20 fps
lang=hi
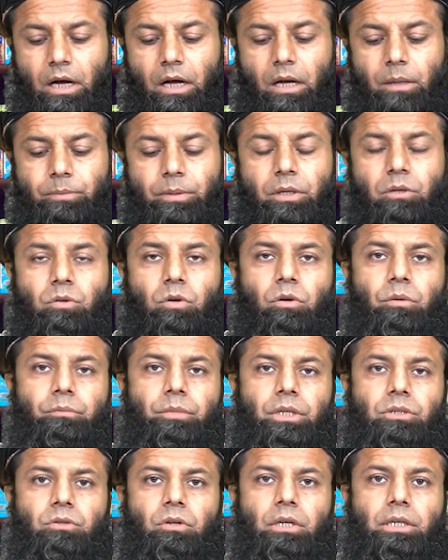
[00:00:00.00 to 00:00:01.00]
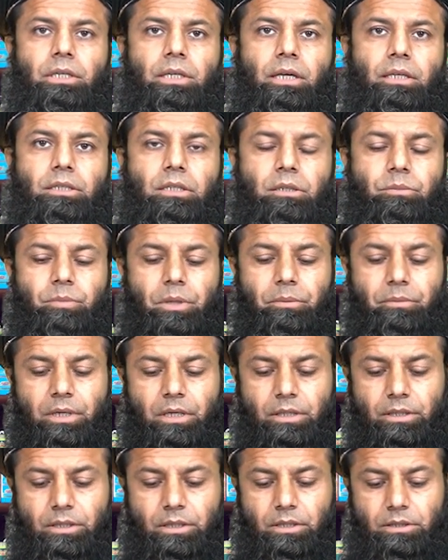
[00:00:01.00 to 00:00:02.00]
आपकी कौम में जो अखलाकी
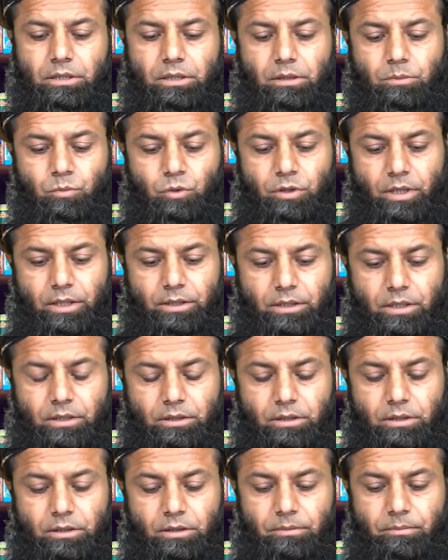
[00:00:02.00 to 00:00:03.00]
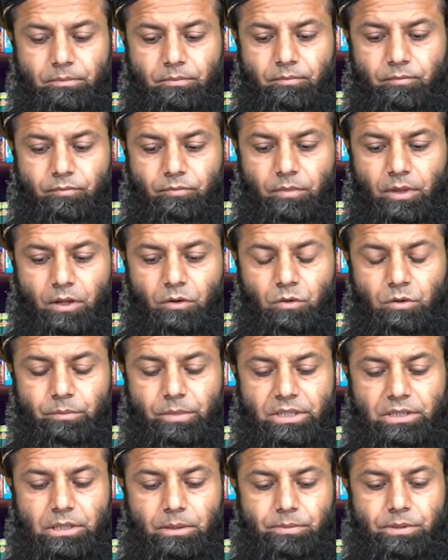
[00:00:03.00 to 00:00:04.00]
बीमारियाँ थी बुराइयाँ थीं
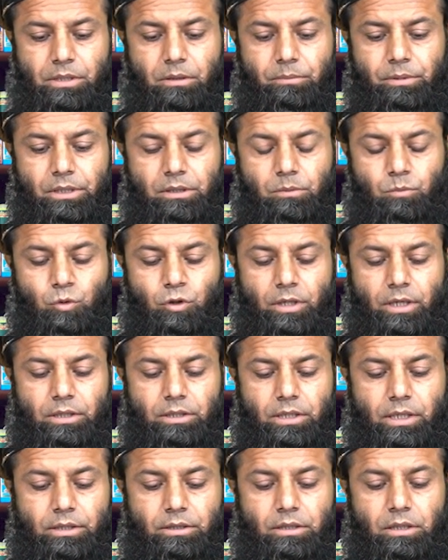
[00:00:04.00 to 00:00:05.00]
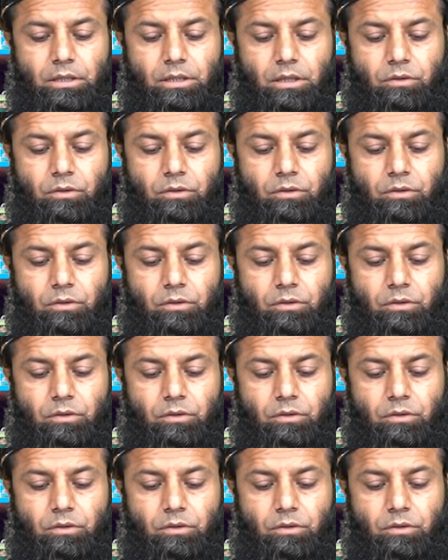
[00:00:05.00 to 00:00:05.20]
उनमें सबसे बड़ी बुराई ये थी